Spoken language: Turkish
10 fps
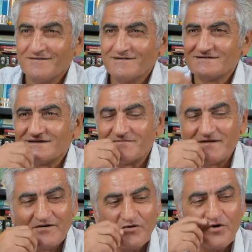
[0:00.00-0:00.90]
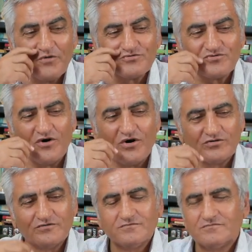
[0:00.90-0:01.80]
Şimdi Ormuz Gold.
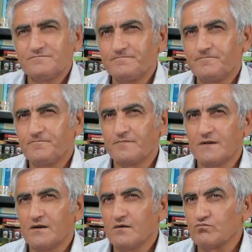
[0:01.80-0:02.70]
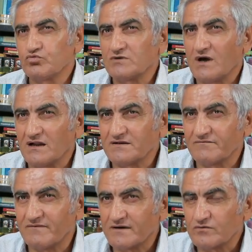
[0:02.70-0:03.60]
Burada
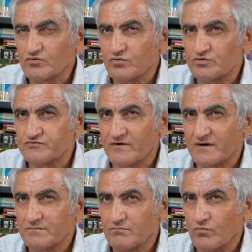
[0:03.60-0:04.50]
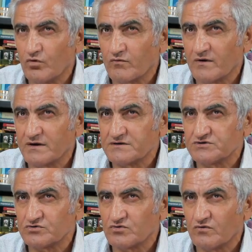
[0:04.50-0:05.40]
altın var, gümüş var, bor var,
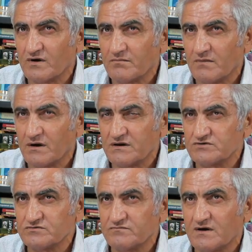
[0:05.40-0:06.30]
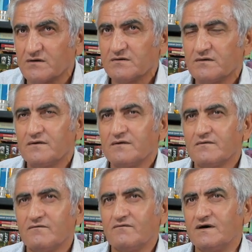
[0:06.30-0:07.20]
çinko var, magnezyum var.
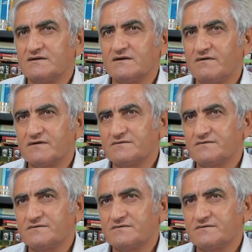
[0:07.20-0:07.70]
Var da var.